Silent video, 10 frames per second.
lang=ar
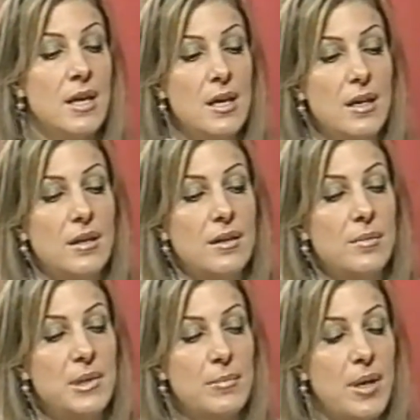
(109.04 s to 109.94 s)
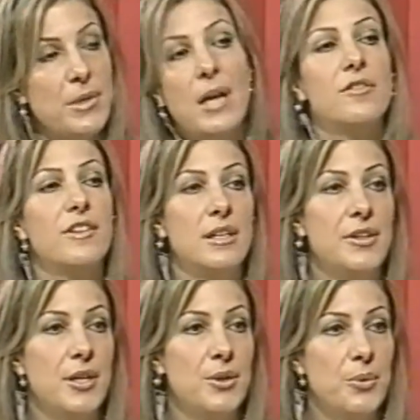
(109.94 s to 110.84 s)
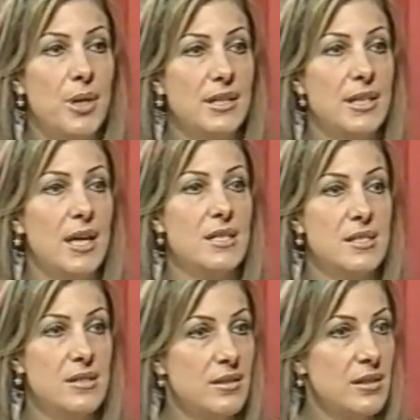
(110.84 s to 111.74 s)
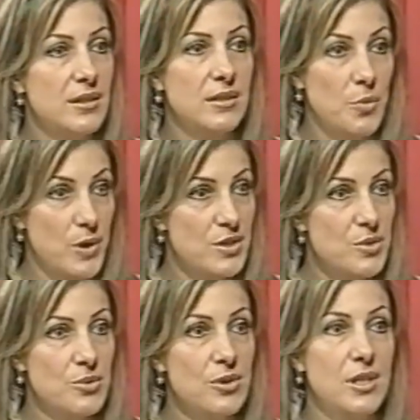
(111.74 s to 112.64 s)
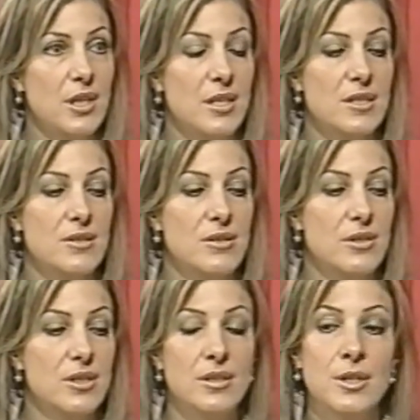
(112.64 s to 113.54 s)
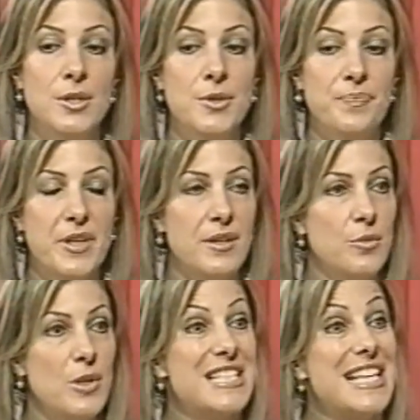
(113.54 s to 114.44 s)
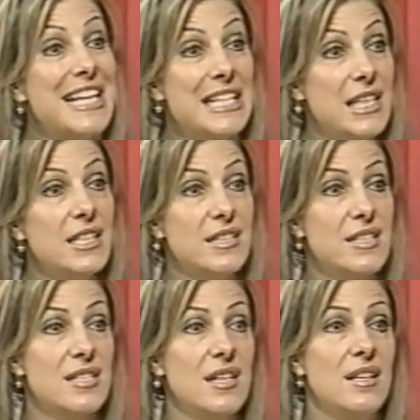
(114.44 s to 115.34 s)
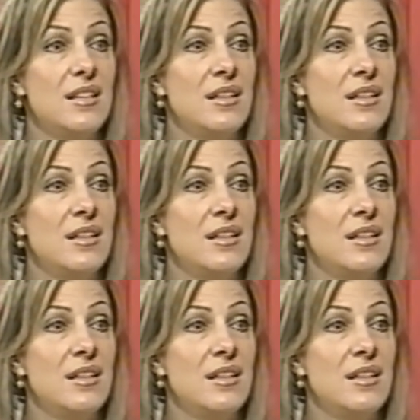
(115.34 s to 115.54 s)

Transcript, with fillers: آه، مثل ما بنعرف كلنا إنه هيدا عصر تواصل، عصر آه، وسائل اتصال